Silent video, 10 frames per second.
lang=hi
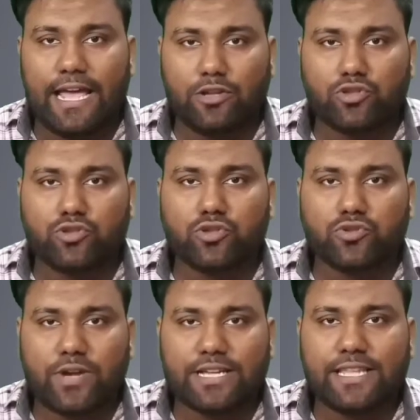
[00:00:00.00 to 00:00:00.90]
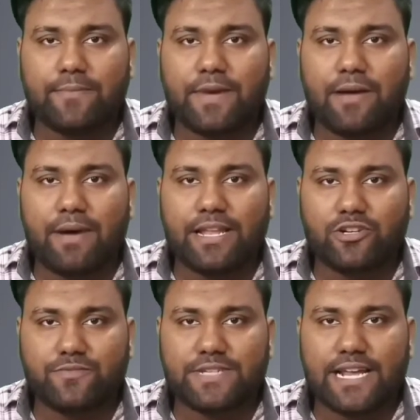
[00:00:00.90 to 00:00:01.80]
हेलो दोस्तों स्वागत है आपका हमारे
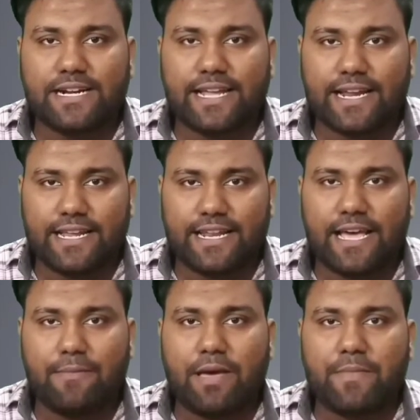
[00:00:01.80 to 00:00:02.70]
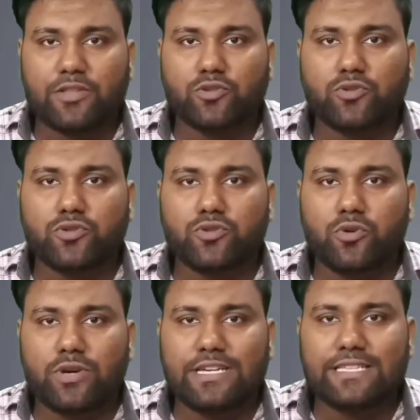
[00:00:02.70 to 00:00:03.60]
यूट्यूब चैनल टेक्निकल अभय में तो
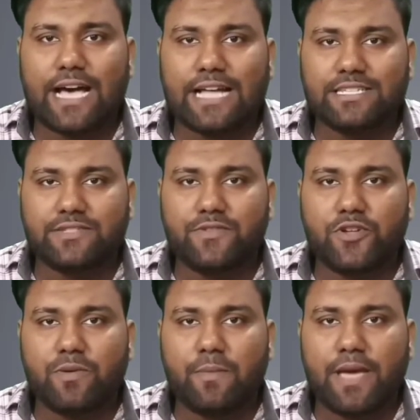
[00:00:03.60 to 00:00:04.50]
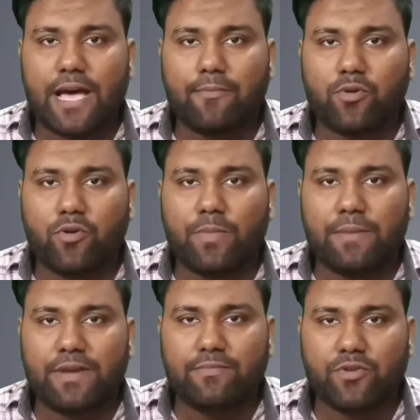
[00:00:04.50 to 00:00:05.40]
दोस्तों आज इस वीडियो में मैं आपको
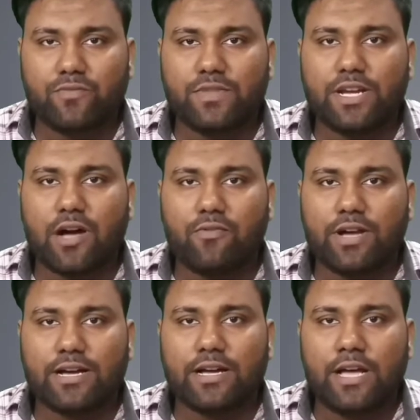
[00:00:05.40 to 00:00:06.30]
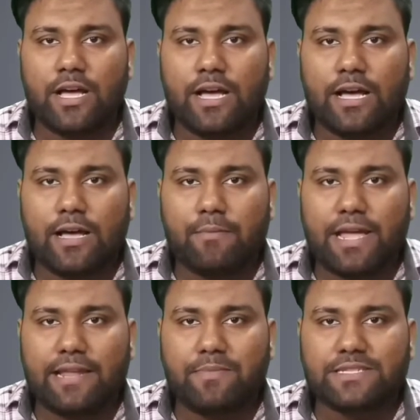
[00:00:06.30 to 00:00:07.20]
पेमेंट प्रूफ दिखाऊंगा
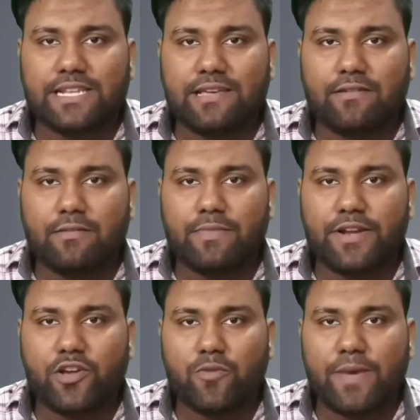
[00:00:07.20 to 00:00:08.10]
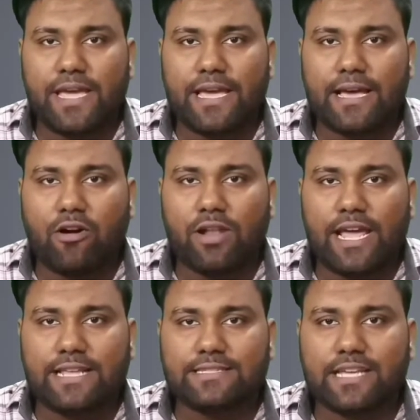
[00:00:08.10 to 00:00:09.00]
मैंने पिछले वीडियो में
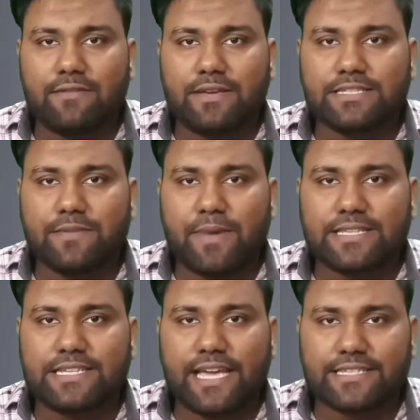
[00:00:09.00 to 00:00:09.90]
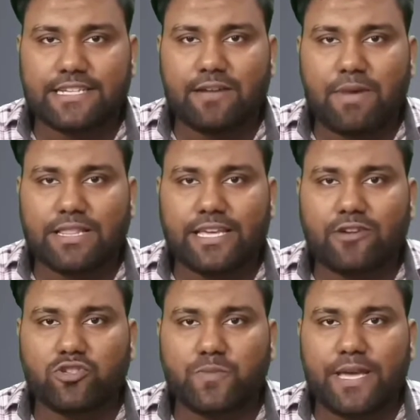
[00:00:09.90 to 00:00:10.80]
ऑनलाइन सर्वे से पैसे कैसे कमाते
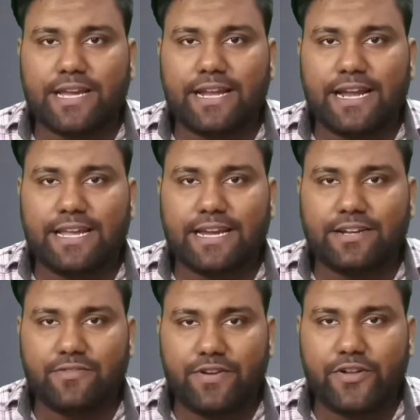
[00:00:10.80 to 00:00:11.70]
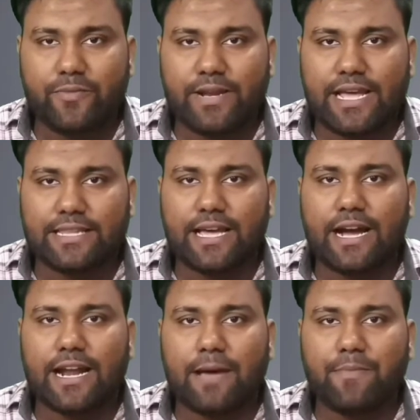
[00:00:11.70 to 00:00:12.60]
हैं उस पर एक डेडिकेटेड वीडियो बनाया था
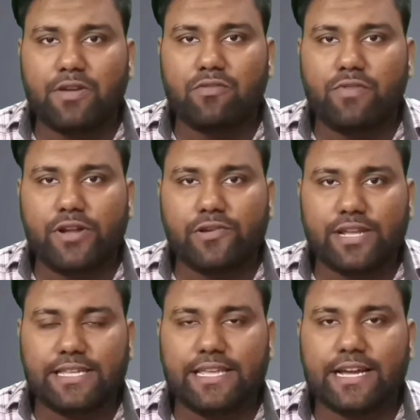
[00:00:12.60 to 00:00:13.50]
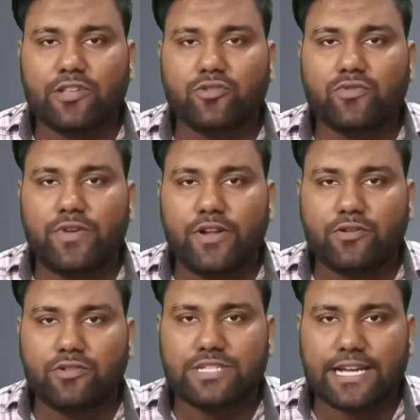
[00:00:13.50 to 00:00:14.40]
अगर आपने वो वीडियो नहीं देखा तो वो
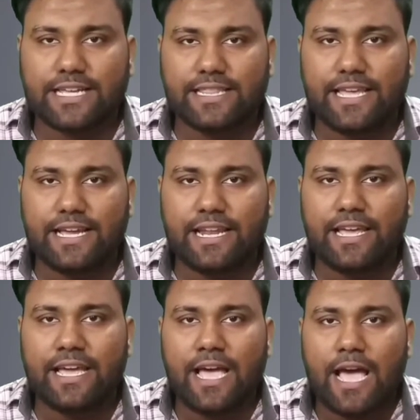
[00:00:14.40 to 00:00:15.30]
वीडियो को जाके देख ले